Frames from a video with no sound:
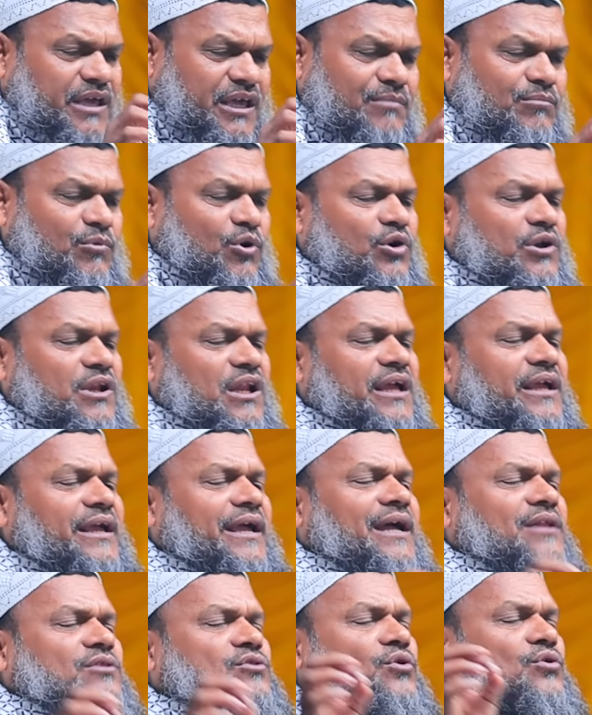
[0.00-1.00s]
এই মহিলা
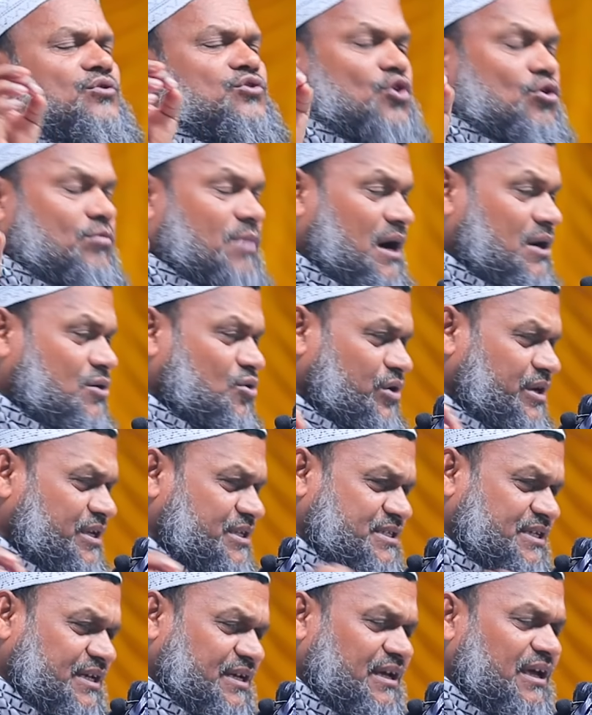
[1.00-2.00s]
এত তোবা
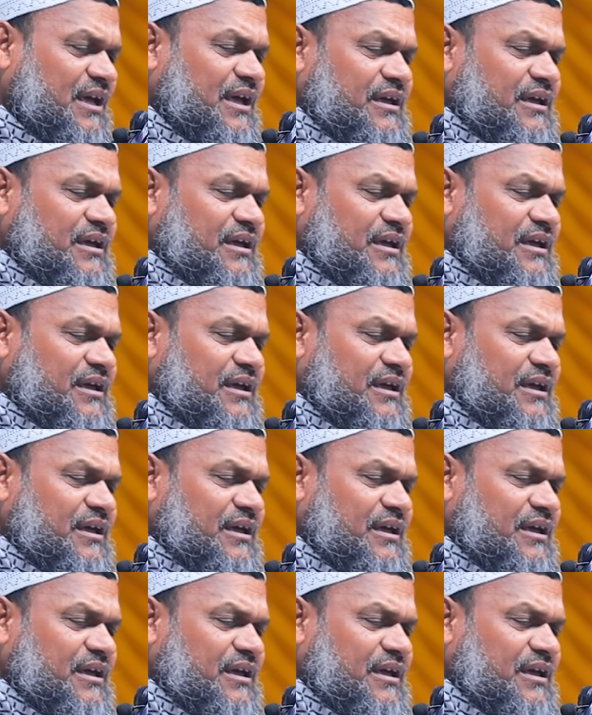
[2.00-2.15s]
করেছে